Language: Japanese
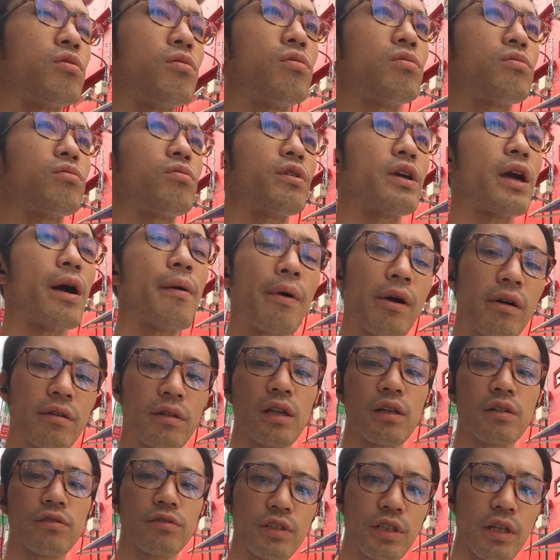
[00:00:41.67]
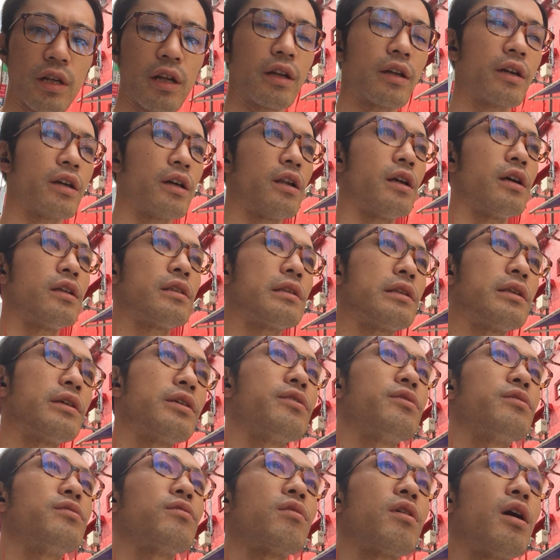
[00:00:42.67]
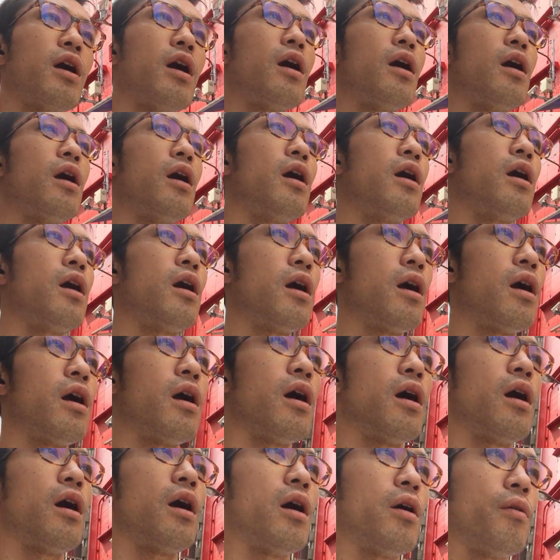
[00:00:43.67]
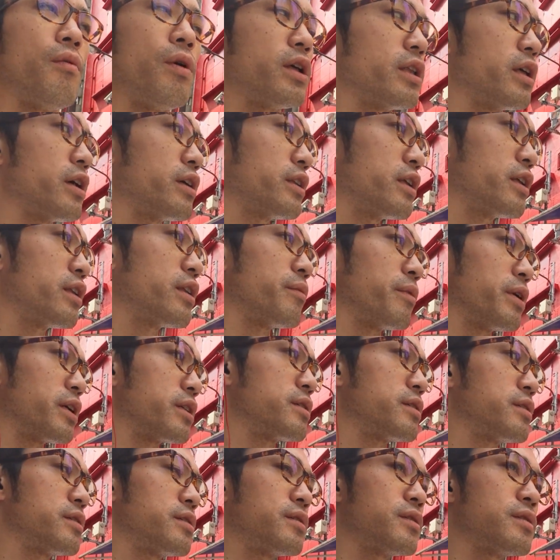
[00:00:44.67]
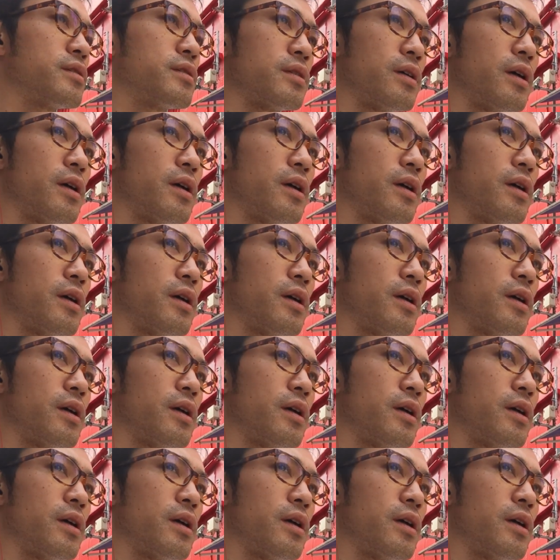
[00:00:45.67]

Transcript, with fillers: 相当やばくなるんじゃないかなっていうのが話題に出てます、